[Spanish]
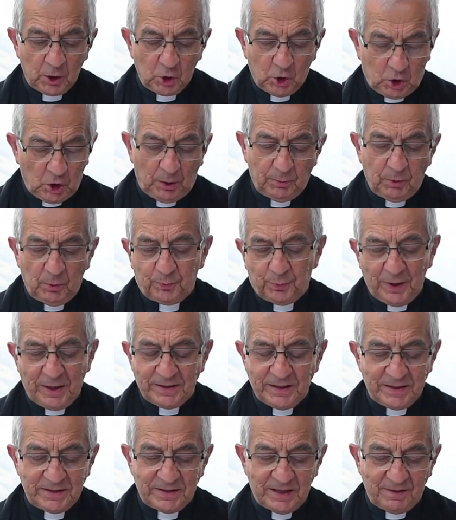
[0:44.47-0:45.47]
¿cómo
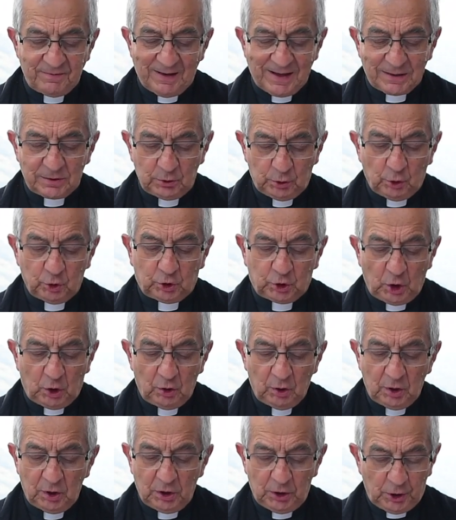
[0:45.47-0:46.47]
pueden llevar
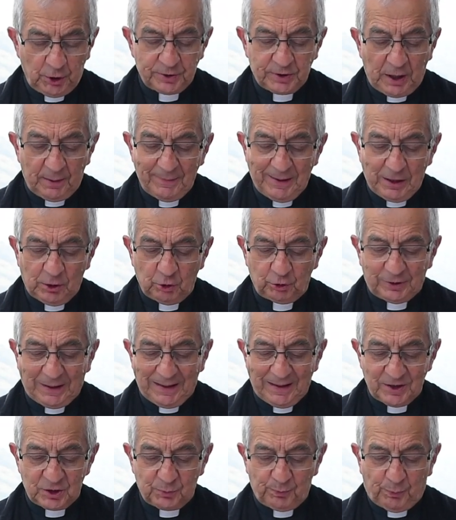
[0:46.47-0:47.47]
luto los amigos
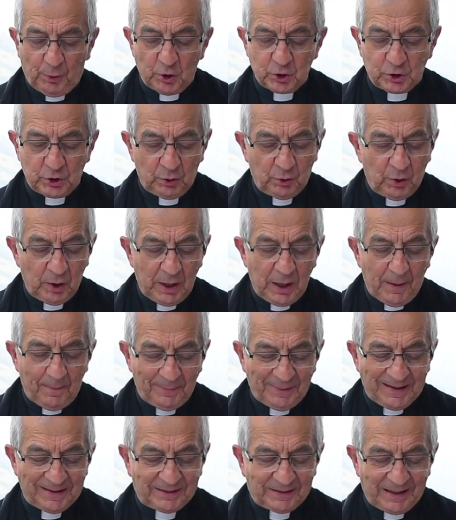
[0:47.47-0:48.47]
del esposo
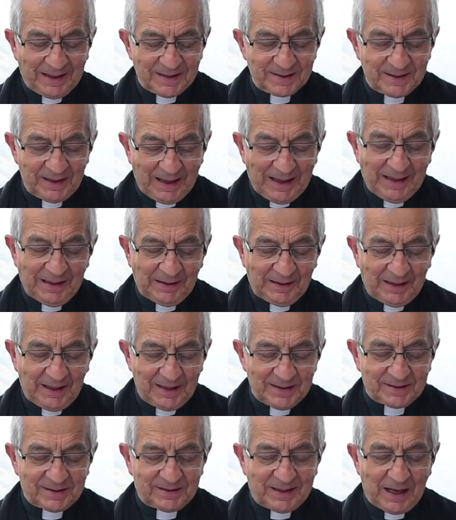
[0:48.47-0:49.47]
mientras él
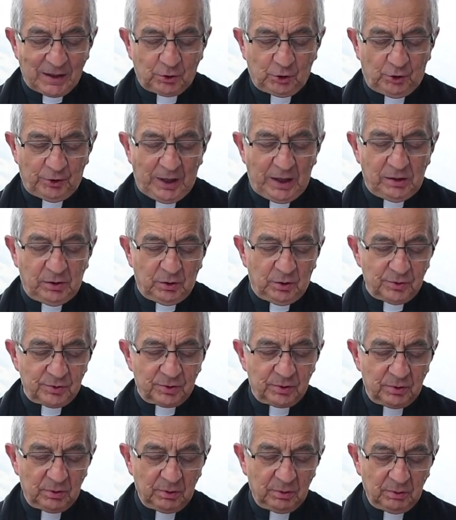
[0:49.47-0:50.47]
está con
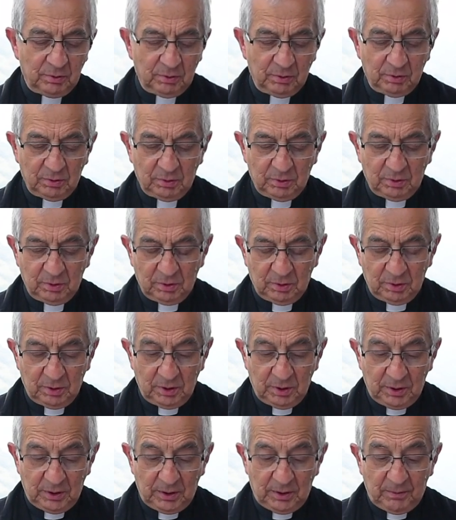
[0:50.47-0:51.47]
ellos?
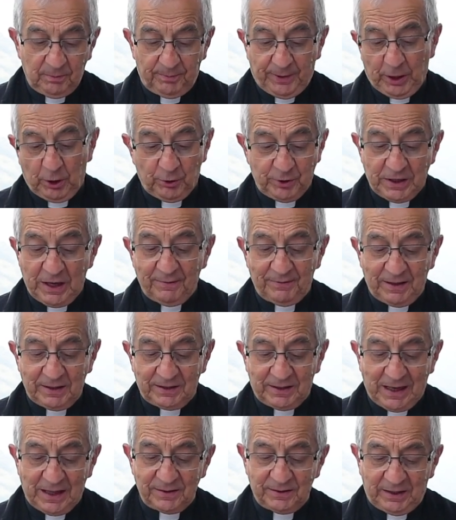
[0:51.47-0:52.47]
Pero ya
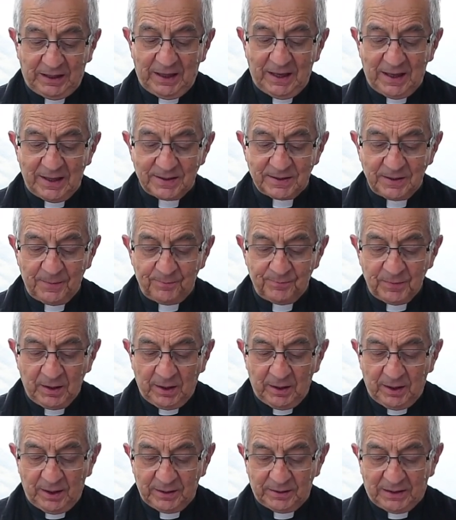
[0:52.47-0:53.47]
vendrán días
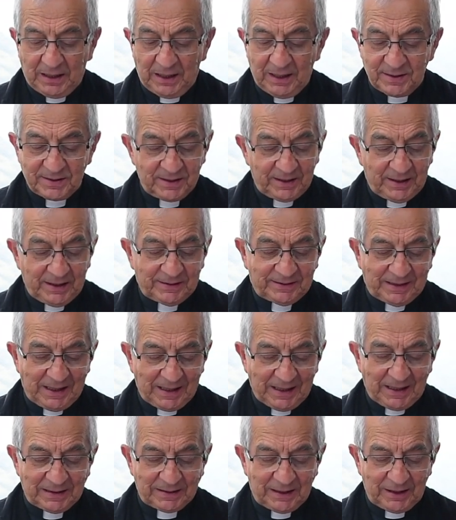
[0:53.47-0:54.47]
en que les
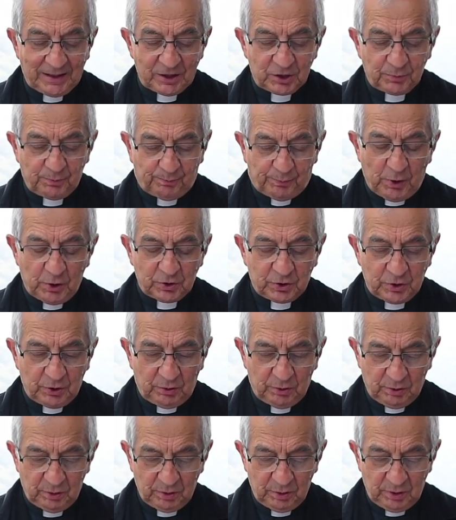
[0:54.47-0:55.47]
quitarán al
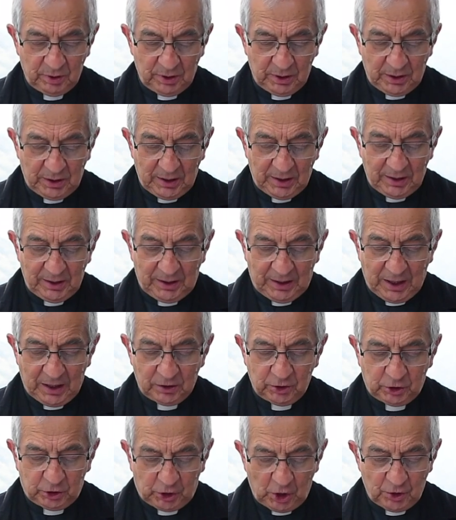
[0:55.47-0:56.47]
esposo y
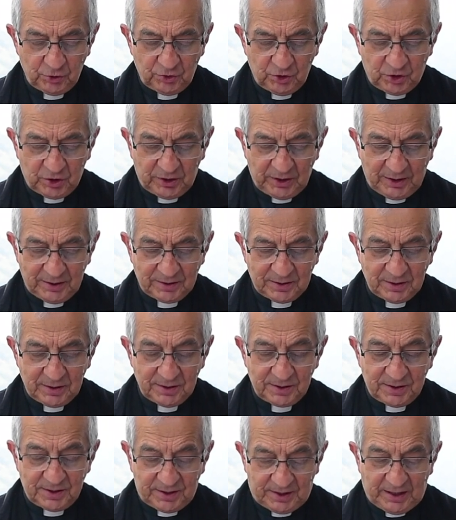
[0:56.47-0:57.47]
entonces
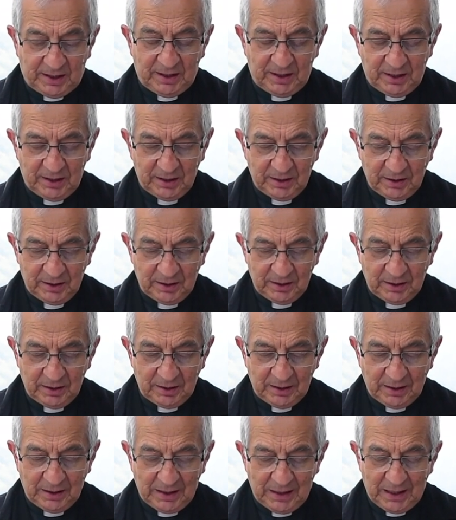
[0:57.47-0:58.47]
sí
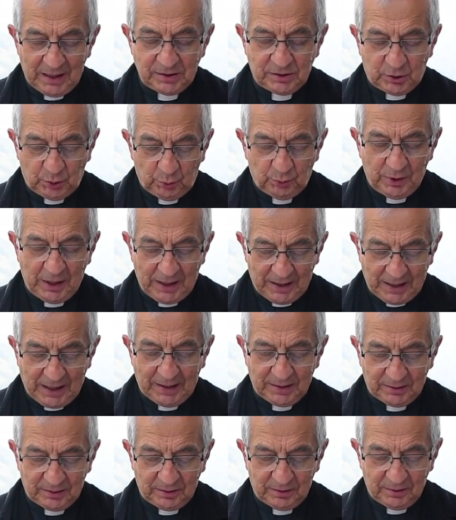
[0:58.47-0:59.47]

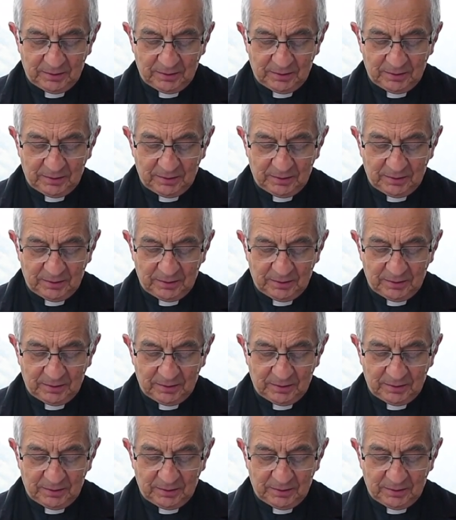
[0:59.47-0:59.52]
ayunarán.